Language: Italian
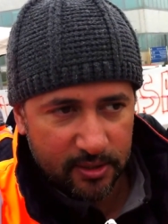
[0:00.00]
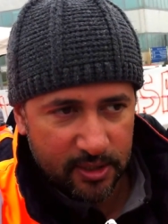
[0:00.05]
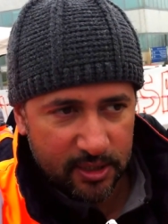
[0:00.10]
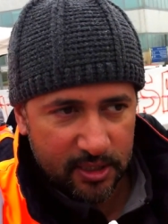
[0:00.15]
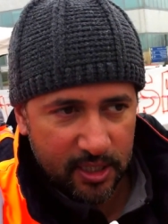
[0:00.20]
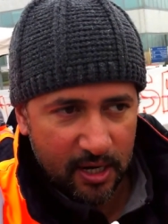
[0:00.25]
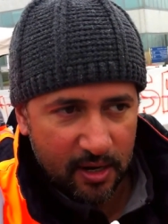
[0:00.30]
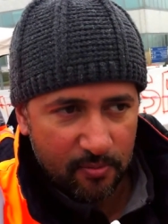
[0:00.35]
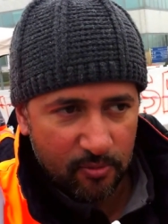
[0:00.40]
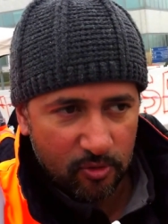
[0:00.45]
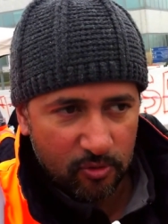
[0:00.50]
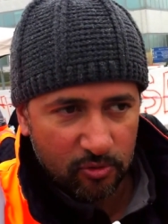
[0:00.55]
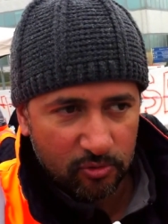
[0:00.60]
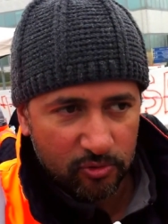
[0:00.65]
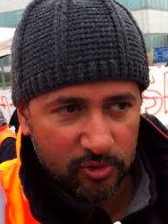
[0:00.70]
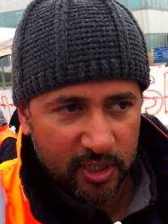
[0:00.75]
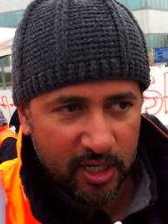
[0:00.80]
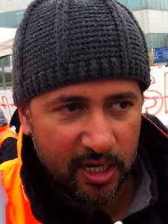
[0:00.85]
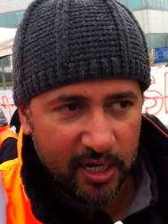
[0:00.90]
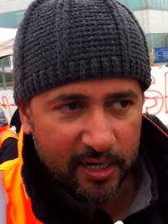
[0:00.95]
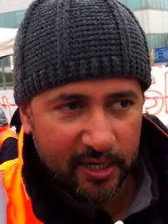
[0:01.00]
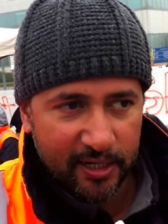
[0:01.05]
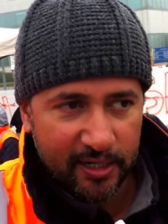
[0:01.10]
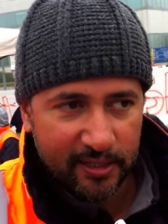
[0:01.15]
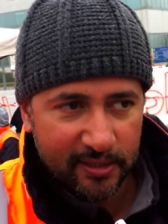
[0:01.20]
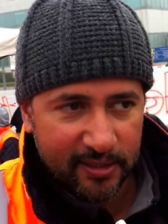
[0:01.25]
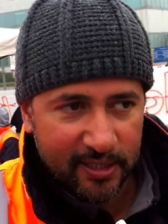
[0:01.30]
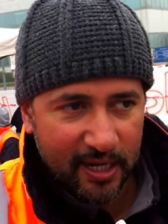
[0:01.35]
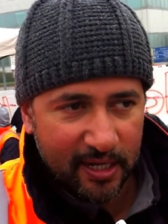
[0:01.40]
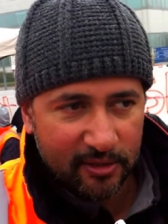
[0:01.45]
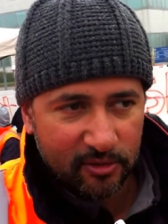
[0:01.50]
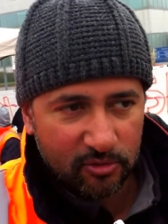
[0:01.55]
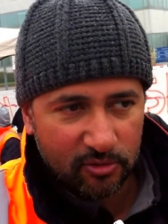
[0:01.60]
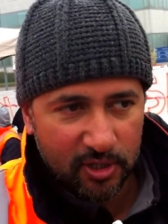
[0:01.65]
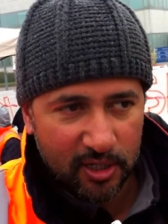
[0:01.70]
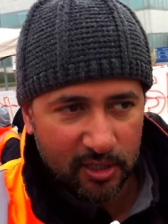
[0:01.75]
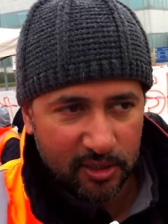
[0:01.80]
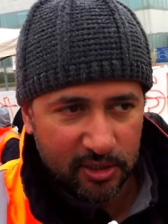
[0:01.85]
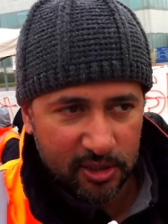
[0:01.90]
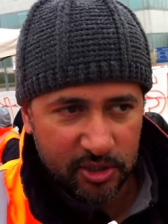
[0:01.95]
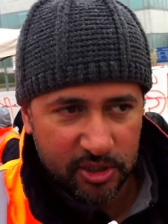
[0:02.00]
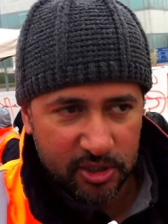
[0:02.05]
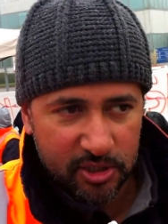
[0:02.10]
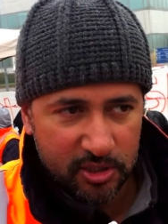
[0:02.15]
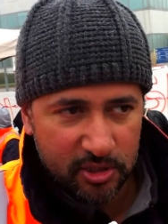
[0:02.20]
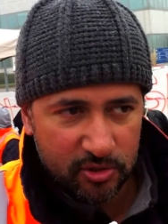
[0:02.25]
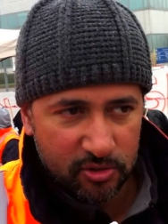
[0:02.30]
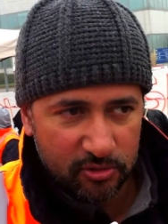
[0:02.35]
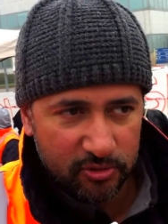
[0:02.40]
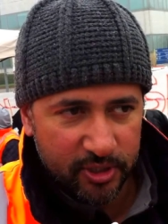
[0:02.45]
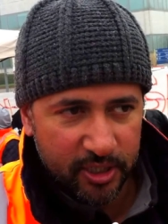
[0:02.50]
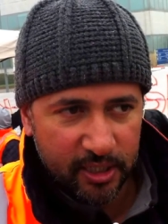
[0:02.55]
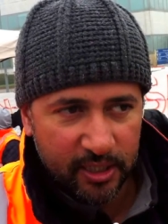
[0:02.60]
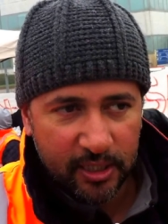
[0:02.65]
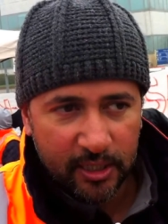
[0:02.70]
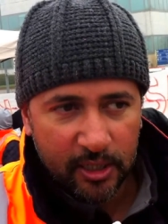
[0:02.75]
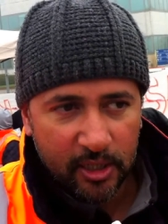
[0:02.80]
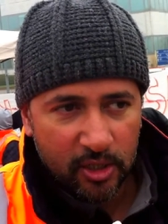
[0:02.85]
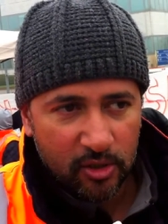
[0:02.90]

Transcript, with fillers: siamo contrari intanto alla decisione